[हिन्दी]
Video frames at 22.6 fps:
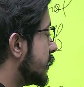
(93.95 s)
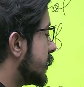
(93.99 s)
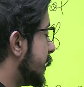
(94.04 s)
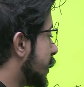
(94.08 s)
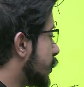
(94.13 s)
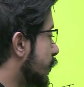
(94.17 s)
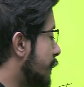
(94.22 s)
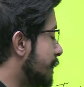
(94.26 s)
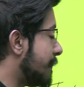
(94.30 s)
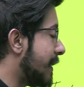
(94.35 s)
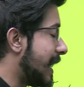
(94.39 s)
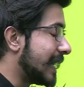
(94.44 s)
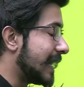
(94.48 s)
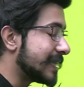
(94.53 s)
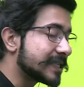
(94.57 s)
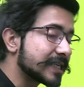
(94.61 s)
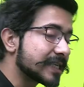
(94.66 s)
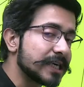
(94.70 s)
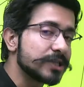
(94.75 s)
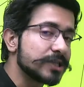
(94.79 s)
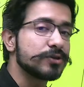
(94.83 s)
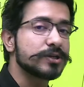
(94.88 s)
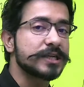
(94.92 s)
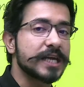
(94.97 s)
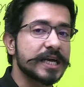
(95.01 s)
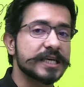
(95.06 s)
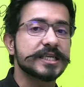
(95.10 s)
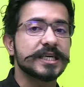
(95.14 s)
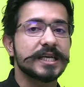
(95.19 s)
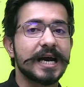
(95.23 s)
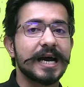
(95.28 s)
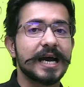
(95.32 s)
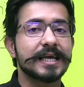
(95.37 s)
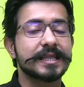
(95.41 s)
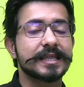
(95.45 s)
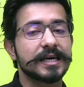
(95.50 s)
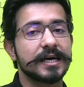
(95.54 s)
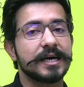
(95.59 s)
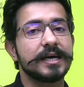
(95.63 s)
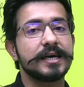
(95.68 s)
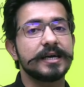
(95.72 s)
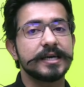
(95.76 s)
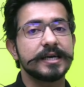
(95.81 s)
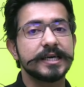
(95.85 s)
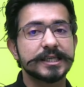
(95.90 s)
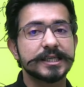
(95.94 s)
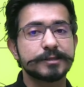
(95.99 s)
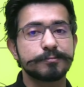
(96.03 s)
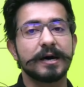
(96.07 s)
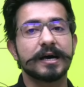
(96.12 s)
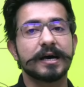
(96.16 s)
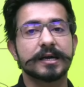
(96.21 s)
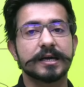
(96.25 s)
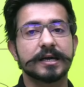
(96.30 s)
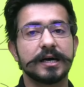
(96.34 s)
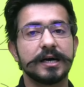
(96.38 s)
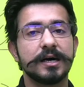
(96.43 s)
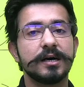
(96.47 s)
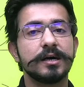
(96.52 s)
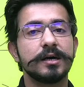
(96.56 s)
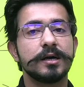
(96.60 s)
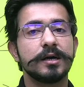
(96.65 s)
देखो मैथ्स का जो सेक्शन आया था इस बार का